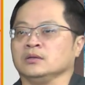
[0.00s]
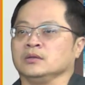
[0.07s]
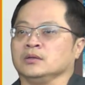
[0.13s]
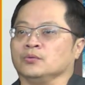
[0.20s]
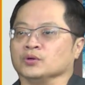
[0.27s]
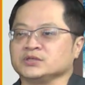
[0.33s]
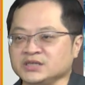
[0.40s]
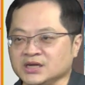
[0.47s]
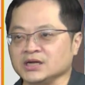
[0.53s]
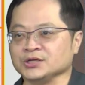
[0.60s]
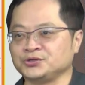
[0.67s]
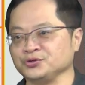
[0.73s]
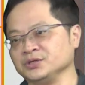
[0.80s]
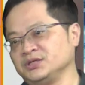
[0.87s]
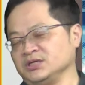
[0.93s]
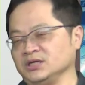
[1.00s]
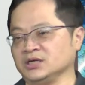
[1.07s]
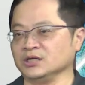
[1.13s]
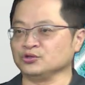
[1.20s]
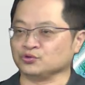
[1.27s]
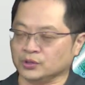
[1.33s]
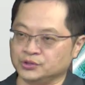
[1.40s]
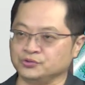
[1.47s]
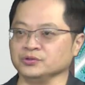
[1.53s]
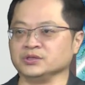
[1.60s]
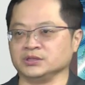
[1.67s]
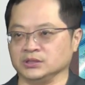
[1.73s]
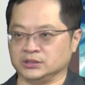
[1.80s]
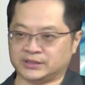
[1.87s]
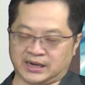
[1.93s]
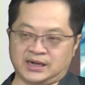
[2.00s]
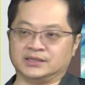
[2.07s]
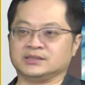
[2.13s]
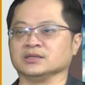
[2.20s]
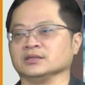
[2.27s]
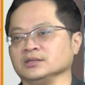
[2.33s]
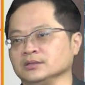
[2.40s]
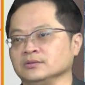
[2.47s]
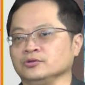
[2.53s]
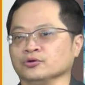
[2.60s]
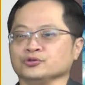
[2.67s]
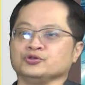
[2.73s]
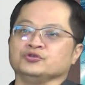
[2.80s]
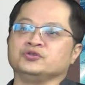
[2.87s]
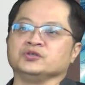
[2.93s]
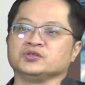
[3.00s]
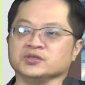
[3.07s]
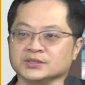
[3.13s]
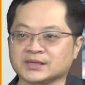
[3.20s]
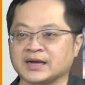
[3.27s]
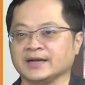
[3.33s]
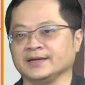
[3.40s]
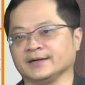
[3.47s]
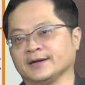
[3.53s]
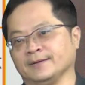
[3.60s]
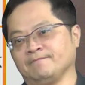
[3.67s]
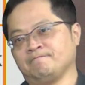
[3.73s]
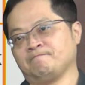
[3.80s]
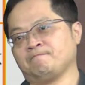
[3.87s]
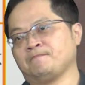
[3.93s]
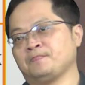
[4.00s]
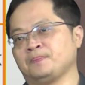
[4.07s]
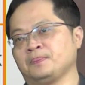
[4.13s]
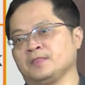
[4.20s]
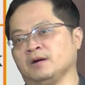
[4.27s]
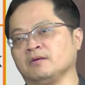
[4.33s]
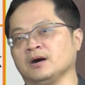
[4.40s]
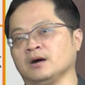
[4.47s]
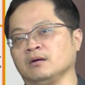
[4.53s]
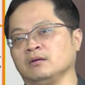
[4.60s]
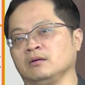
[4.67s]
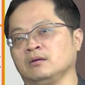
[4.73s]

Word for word: 我今天的讯息跟昨天讯息长在这里，有兴趣自己去看一看，好不好？